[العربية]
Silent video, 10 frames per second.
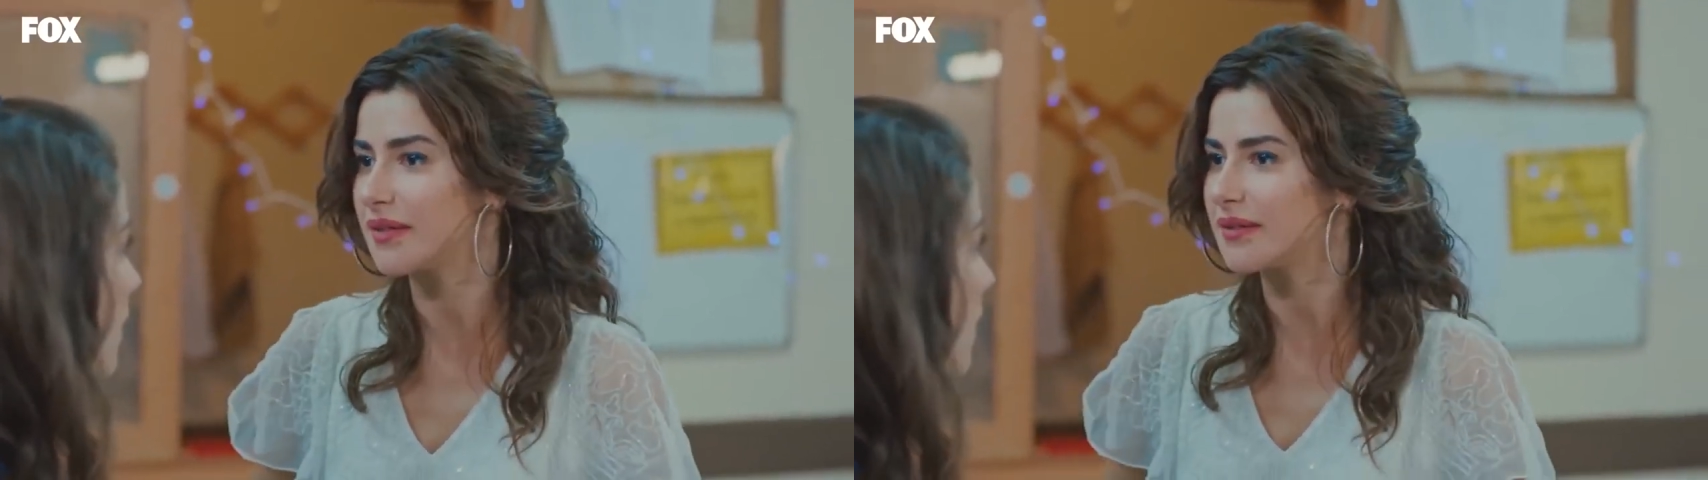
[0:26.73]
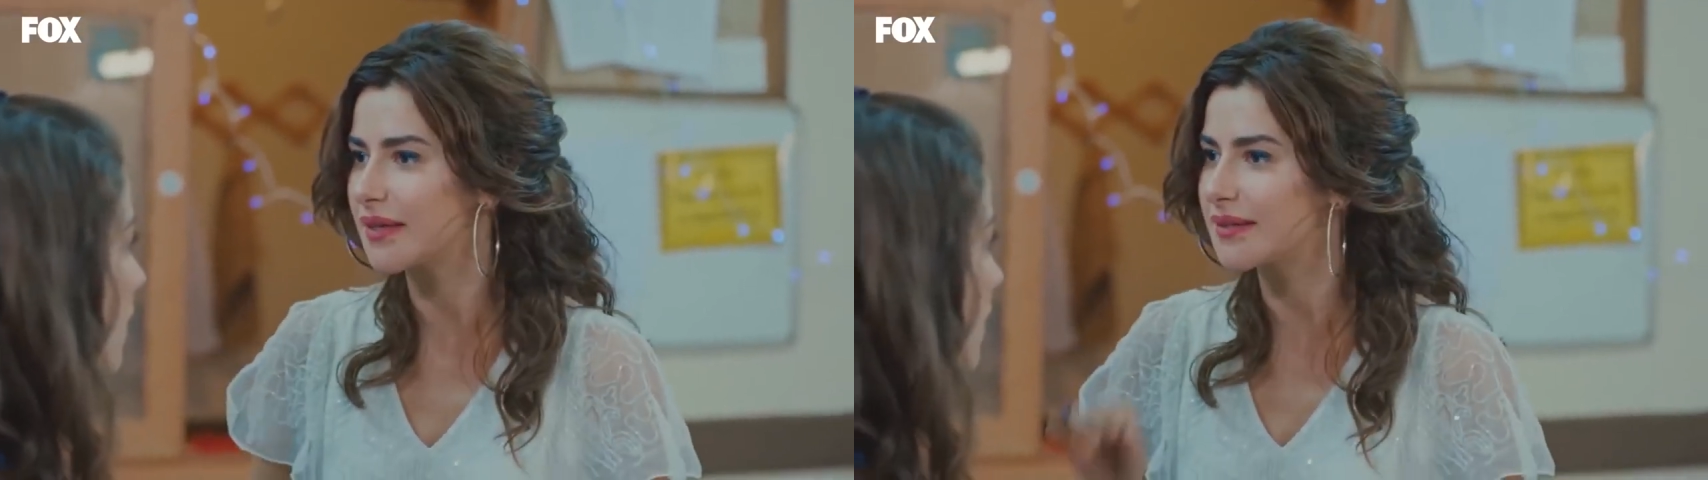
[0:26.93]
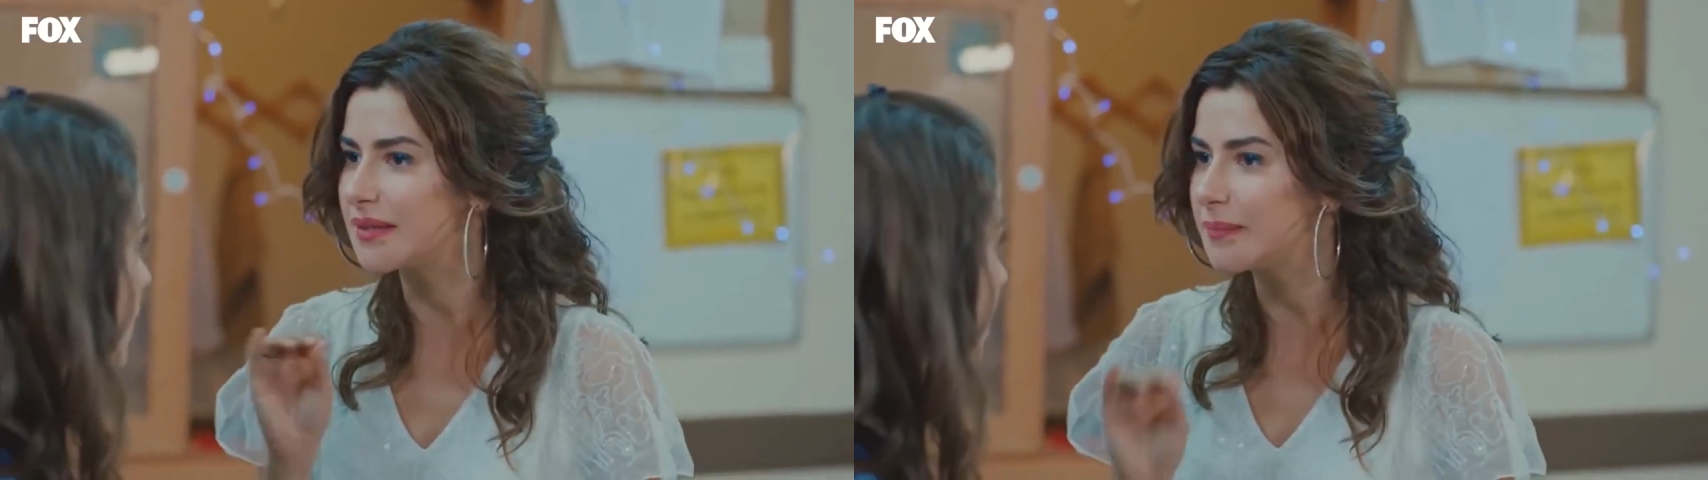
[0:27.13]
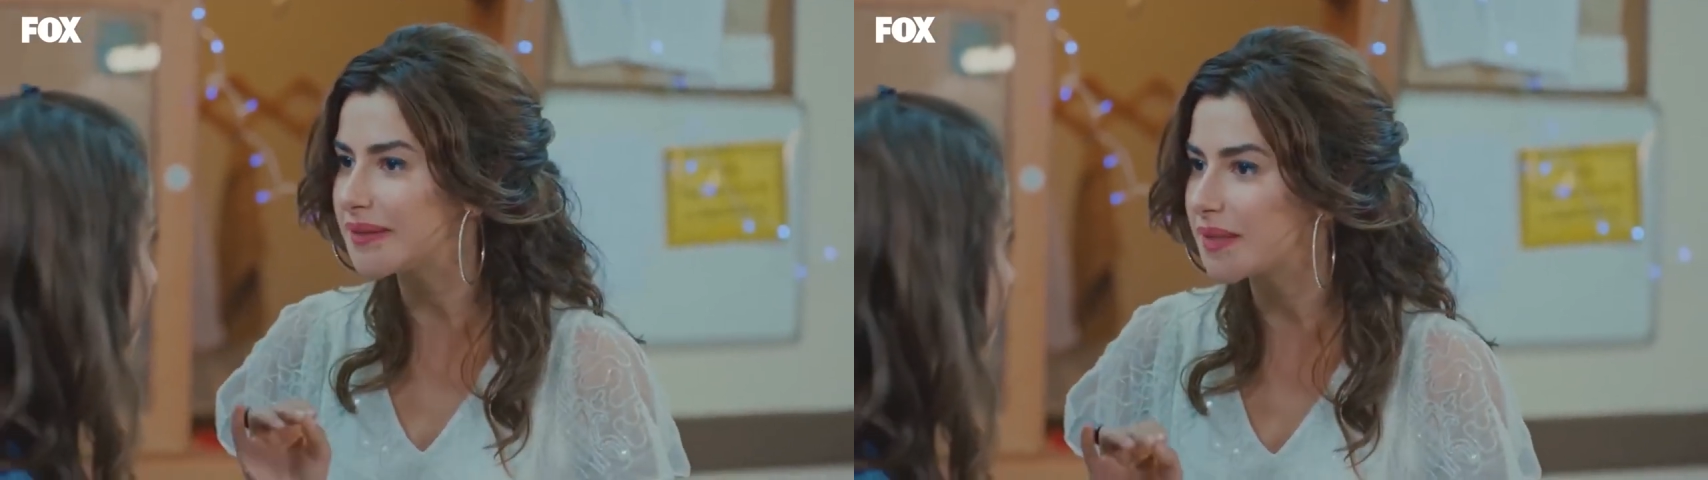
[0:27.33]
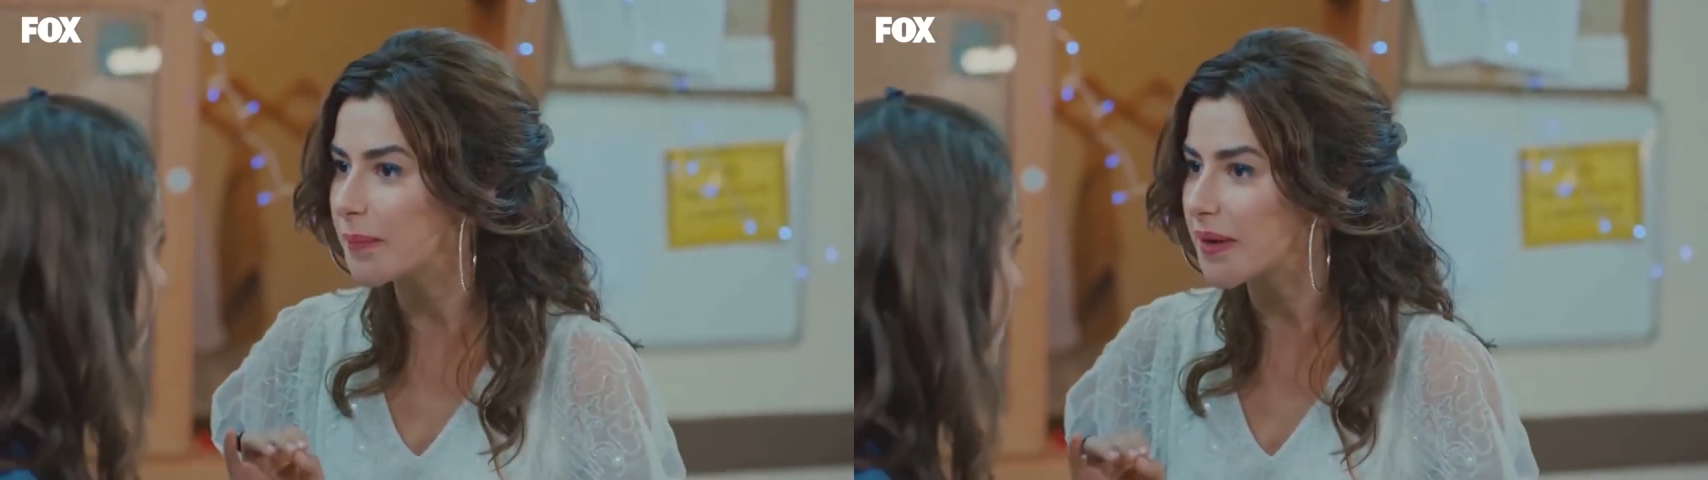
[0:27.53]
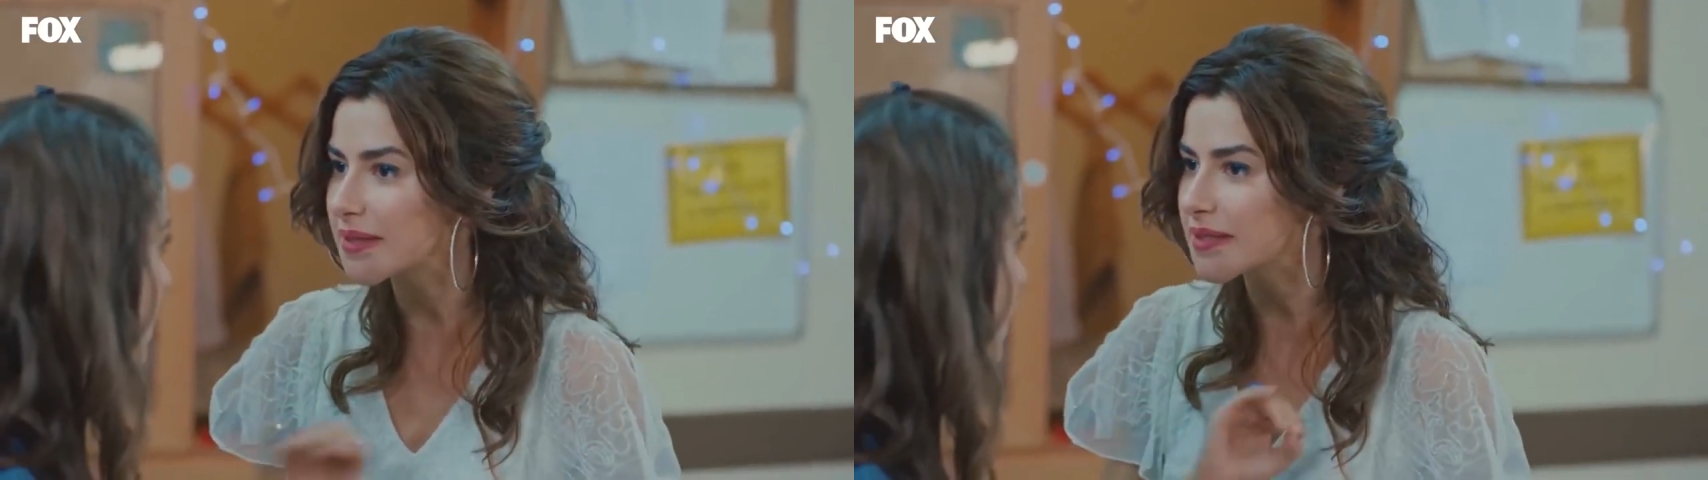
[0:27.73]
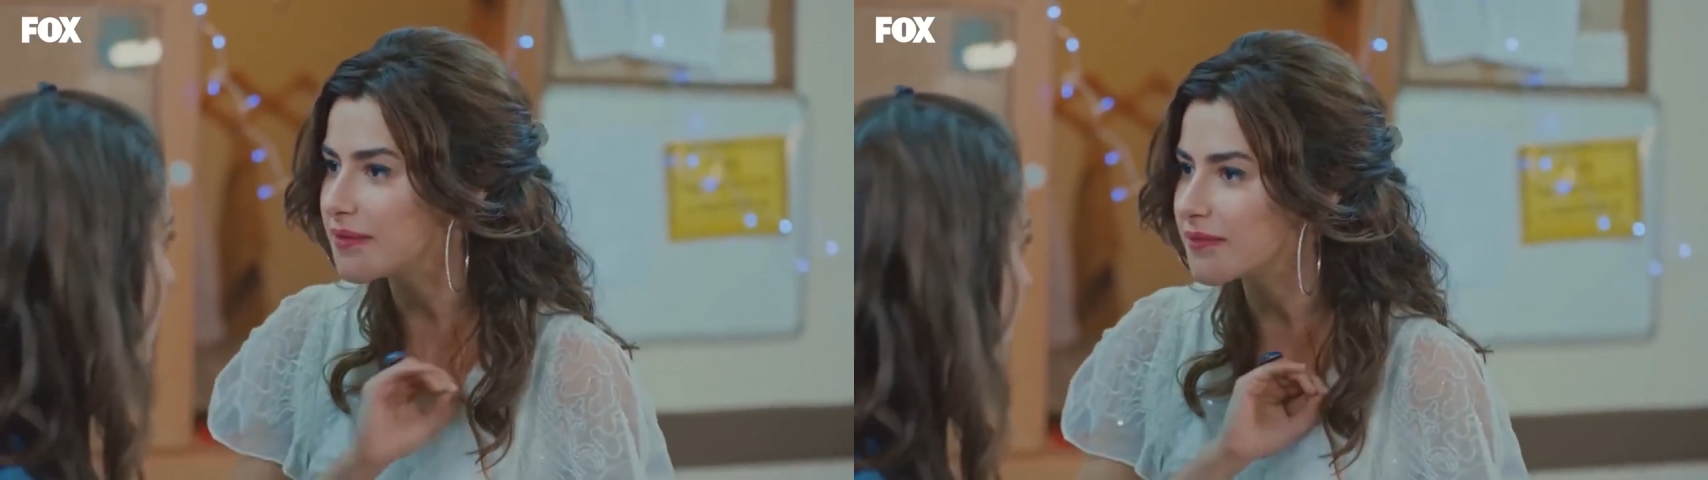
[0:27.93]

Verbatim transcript: ما خليت حدا بالحارة